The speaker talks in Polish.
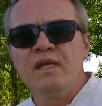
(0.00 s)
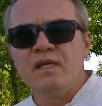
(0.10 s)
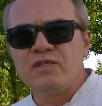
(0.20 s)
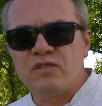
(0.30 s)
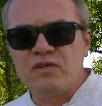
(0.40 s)

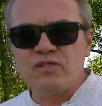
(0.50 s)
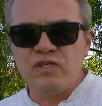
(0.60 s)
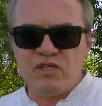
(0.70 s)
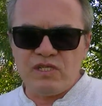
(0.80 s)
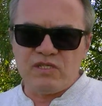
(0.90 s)
że to
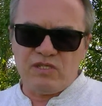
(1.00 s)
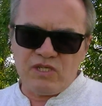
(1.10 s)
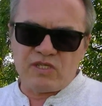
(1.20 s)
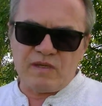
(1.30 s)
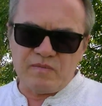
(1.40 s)
gdzieś jest,
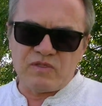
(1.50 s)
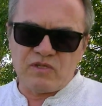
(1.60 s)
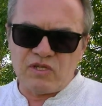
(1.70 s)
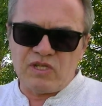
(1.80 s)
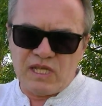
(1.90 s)
gdzieś tam,
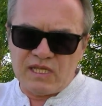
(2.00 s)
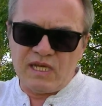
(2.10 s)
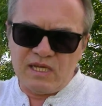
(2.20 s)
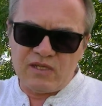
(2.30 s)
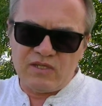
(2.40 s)
co się
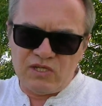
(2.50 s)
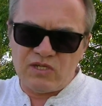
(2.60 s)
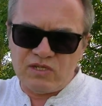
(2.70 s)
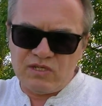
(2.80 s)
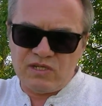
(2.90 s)
nadaje,
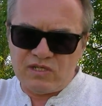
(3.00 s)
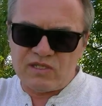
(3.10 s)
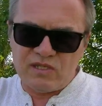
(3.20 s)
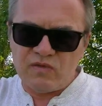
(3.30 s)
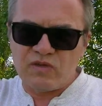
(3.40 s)
gdzieś, gdzieś z
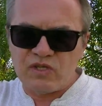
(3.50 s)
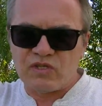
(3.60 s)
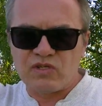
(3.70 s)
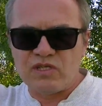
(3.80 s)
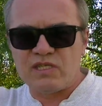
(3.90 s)
tyłu
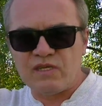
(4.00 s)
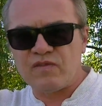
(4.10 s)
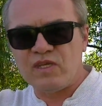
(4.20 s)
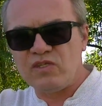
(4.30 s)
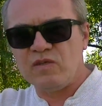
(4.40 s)
księżyca, w
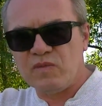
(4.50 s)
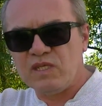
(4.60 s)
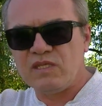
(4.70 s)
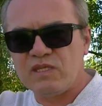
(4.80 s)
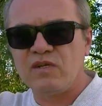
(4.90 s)
tej
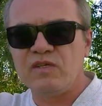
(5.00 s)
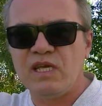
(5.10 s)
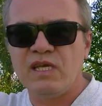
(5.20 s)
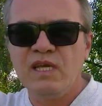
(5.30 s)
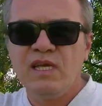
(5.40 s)
ciemnej stronie,